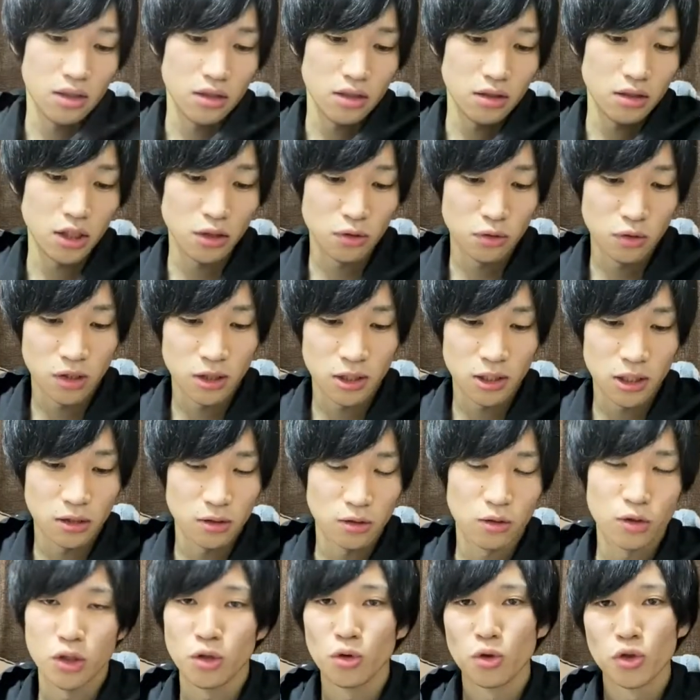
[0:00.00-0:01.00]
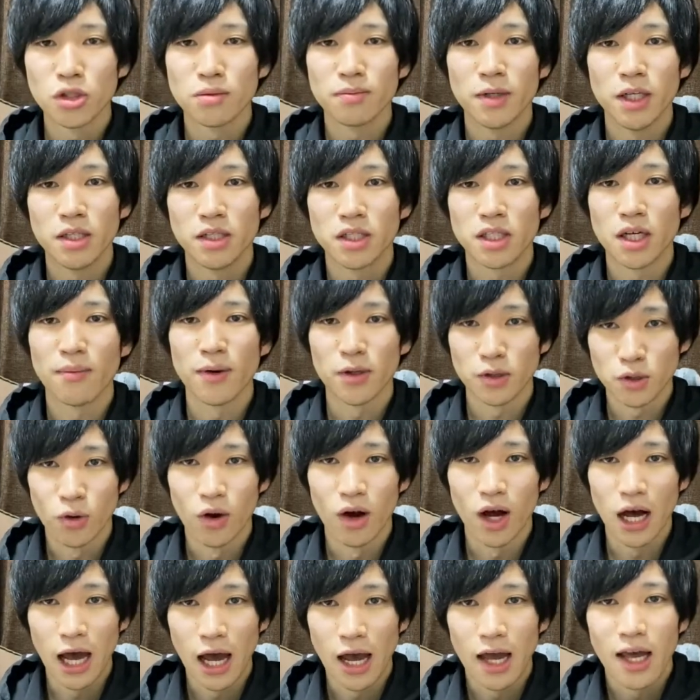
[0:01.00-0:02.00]
じゃあ、それじゃあ早速1つ目いっちゃいましょう。
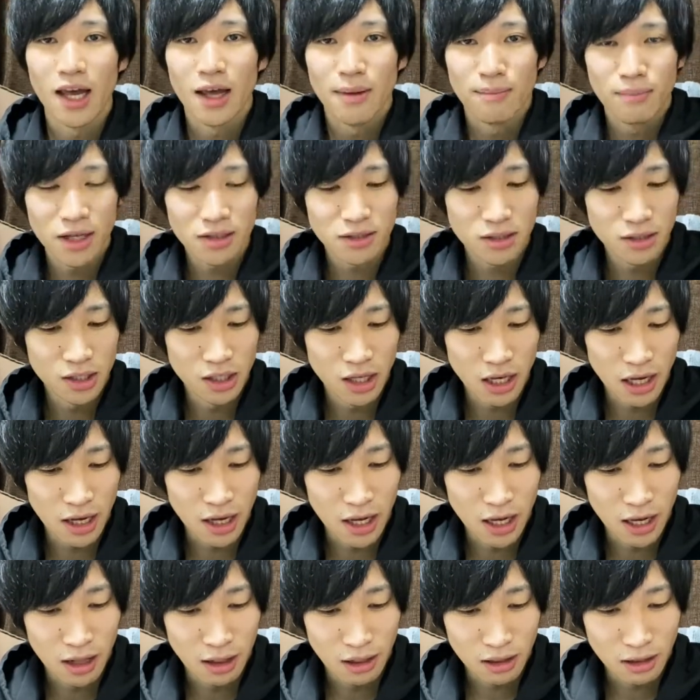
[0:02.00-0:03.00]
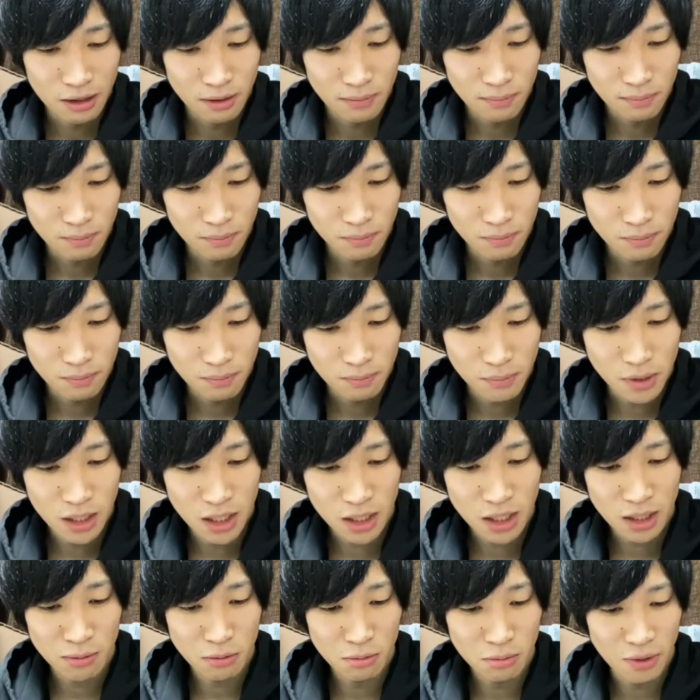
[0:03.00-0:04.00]
はい。まず、えー、
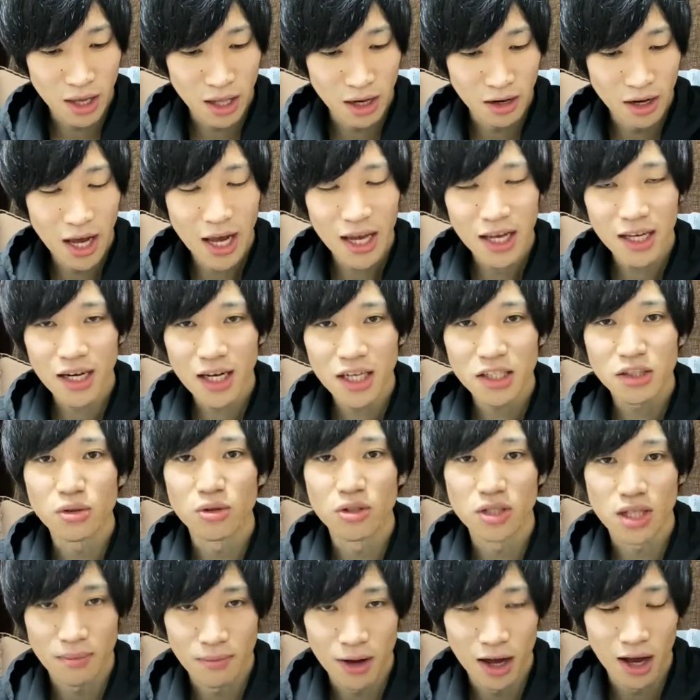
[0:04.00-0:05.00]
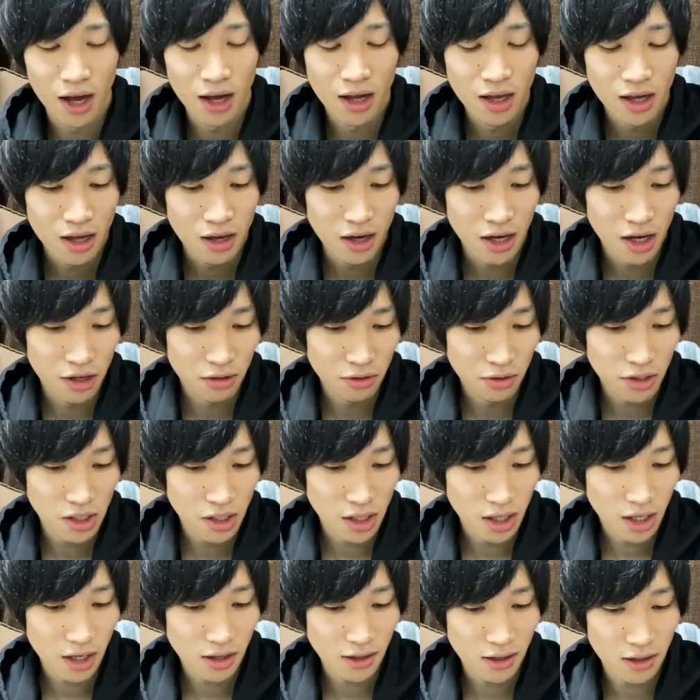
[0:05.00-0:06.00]
ミラティブ名、ライラ嬢様。あの、ひ
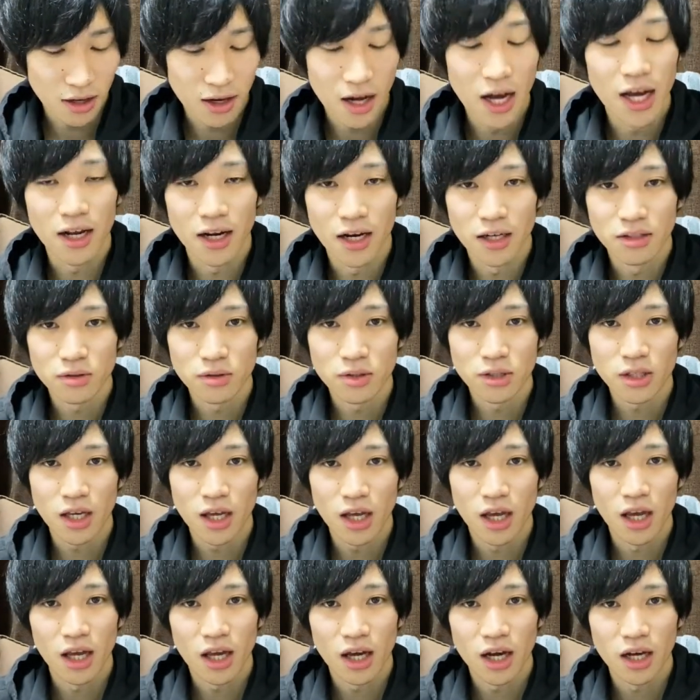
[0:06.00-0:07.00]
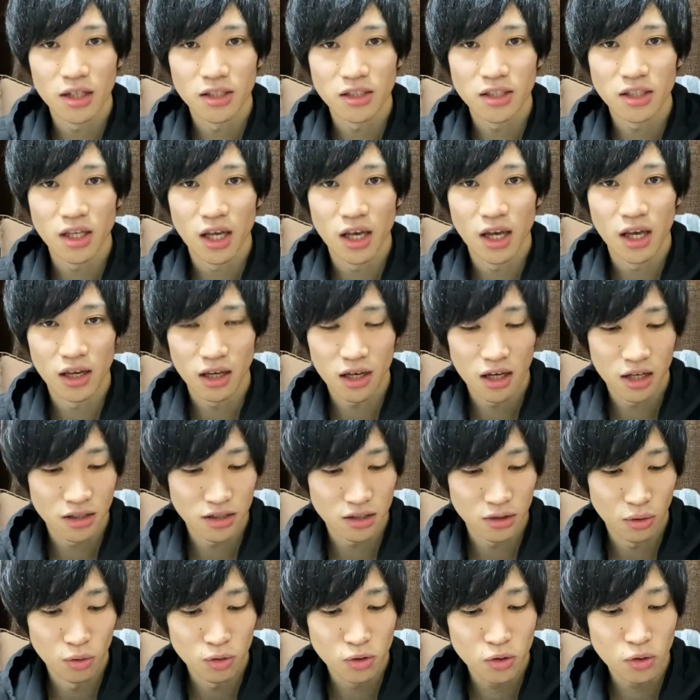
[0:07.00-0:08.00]
らがなでライラ、そして、え漢字で、漢
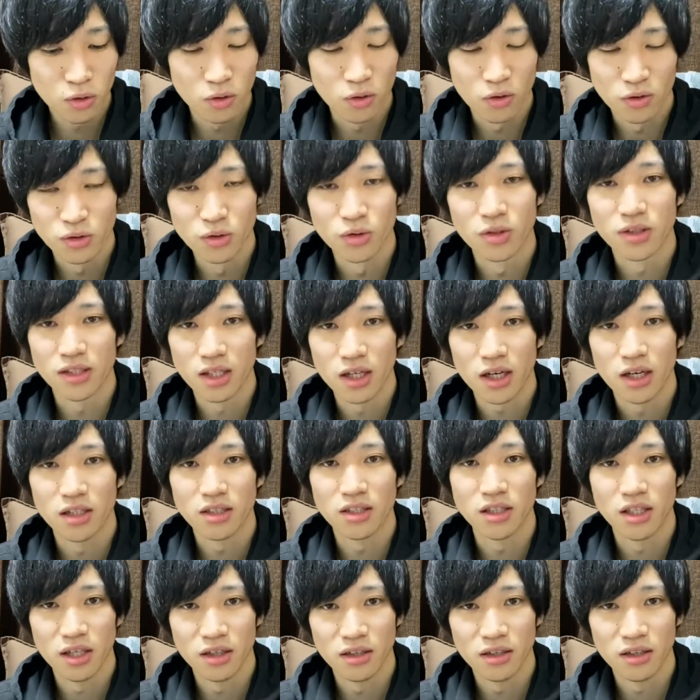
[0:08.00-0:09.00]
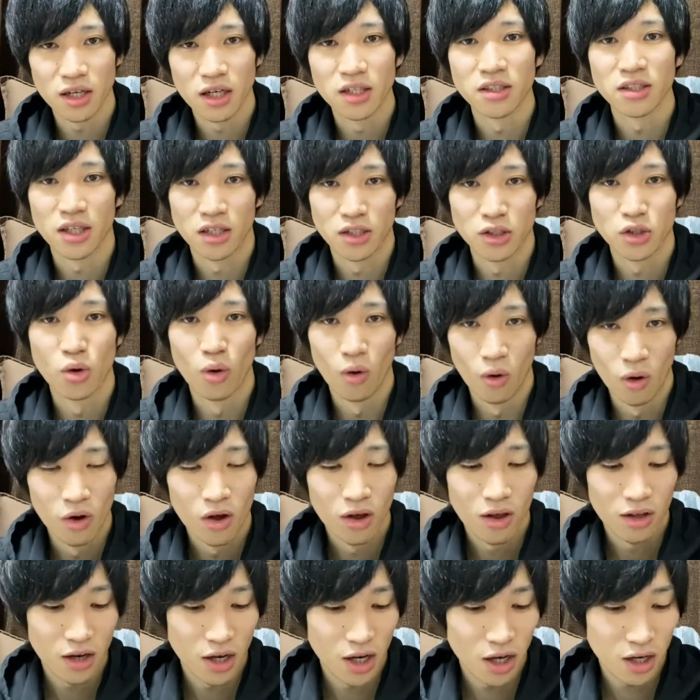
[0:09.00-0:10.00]
字、お嬢の嬢ですね、漢字で、漢字で嬢。
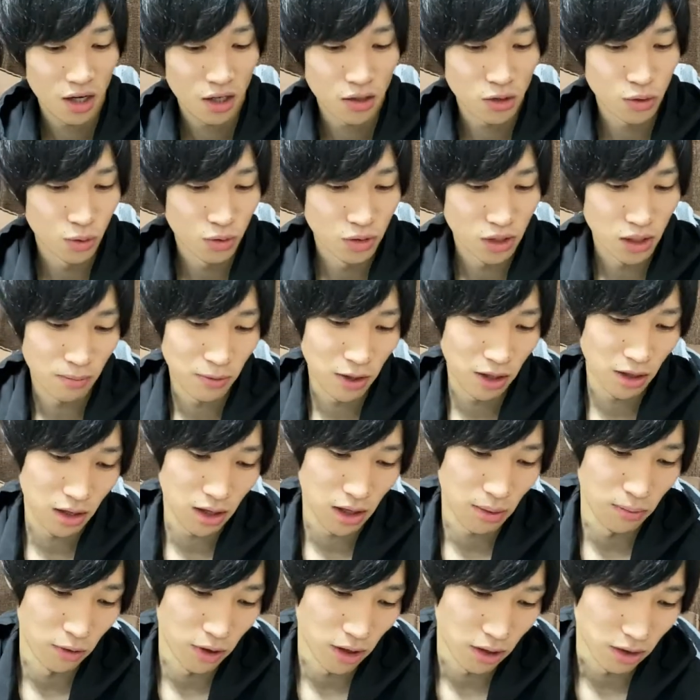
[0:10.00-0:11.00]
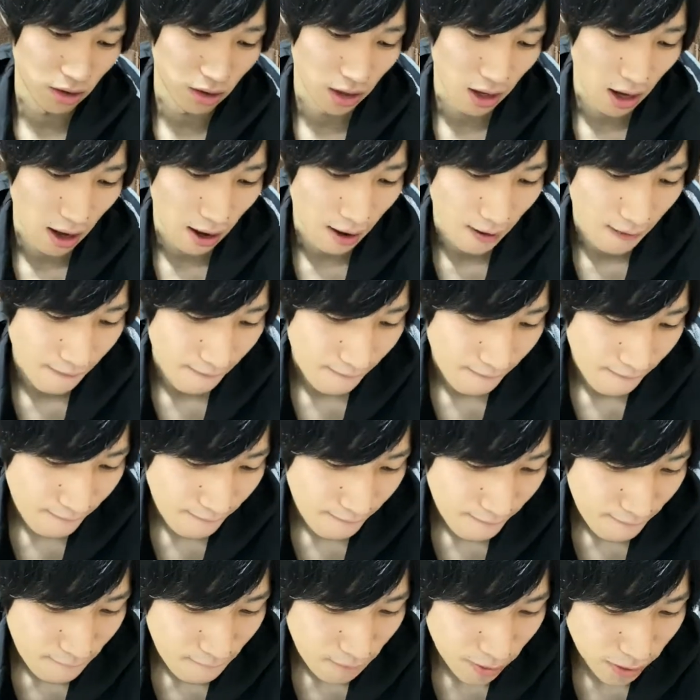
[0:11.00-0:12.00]
ライラ嬢様からもらった、
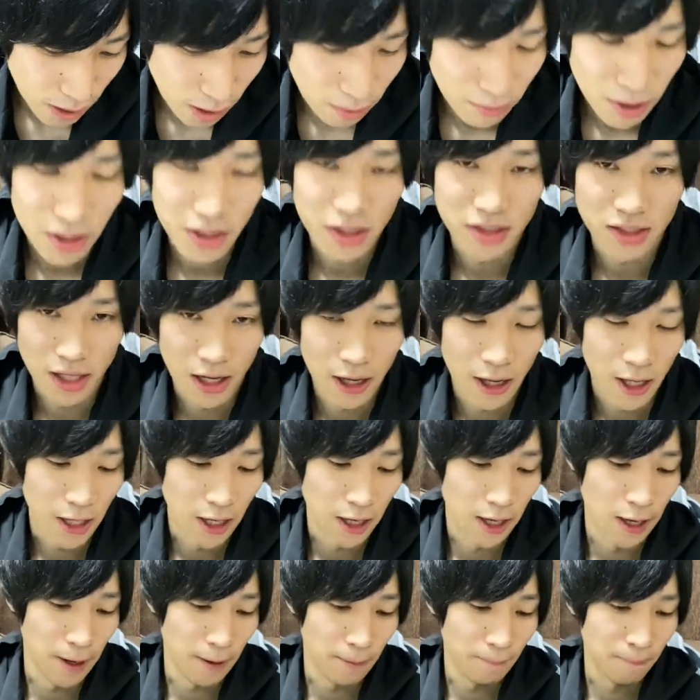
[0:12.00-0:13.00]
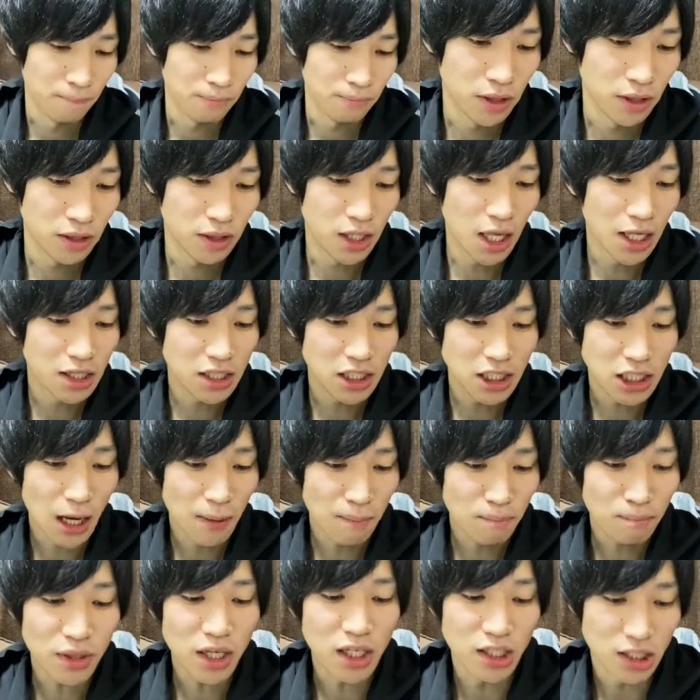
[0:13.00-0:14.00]
名前ですね。はい。てっちゃ
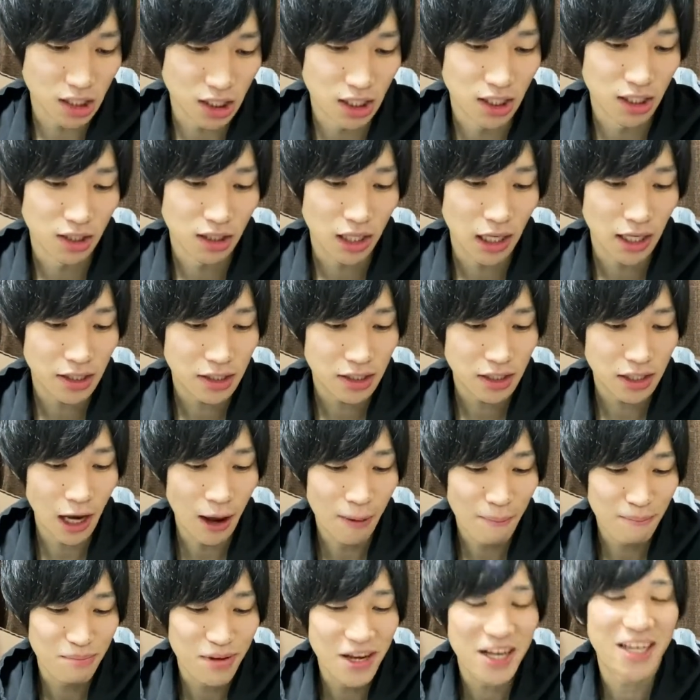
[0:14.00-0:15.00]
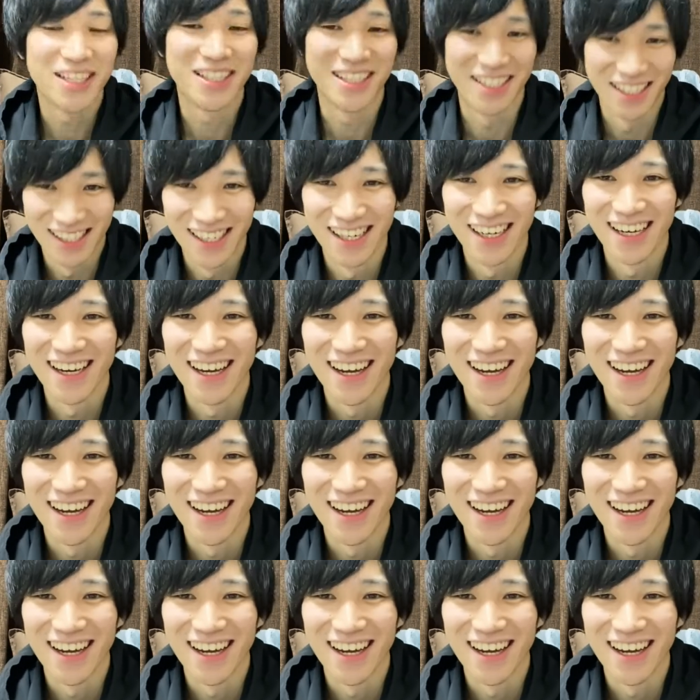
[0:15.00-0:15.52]
んピーチ。てっちゃんピーチ。